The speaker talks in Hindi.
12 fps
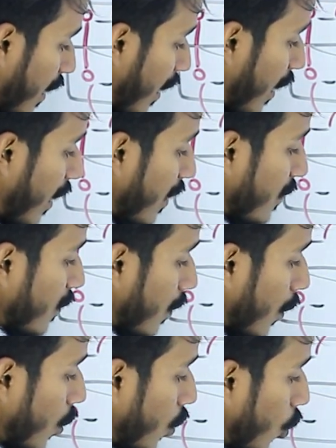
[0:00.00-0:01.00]
इज
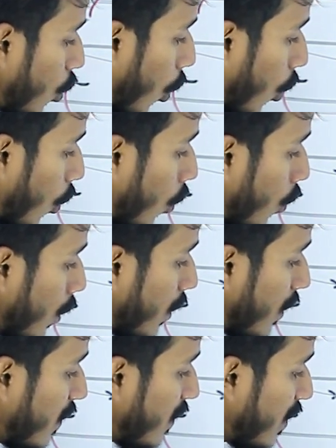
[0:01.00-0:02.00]
नो
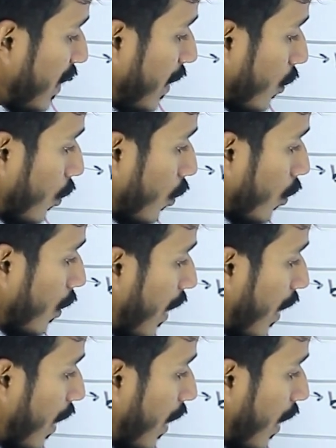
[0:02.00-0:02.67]
जीरो